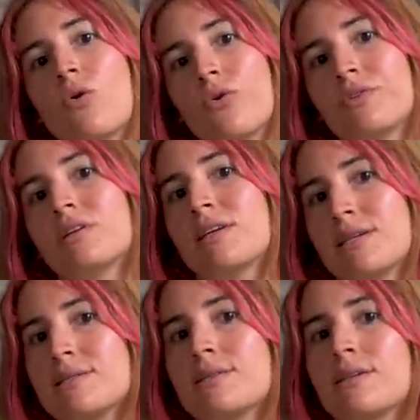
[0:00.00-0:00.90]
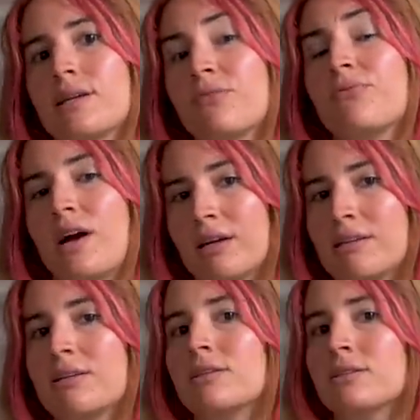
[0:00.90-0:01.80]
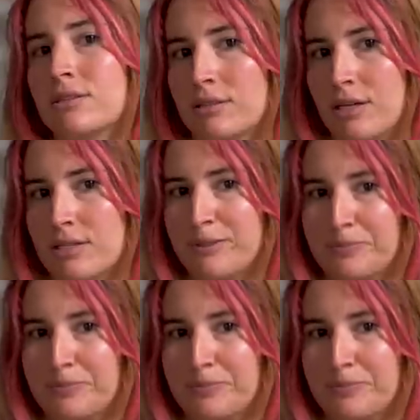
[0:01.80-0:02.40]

onları kesinlikle fark edilir kılar.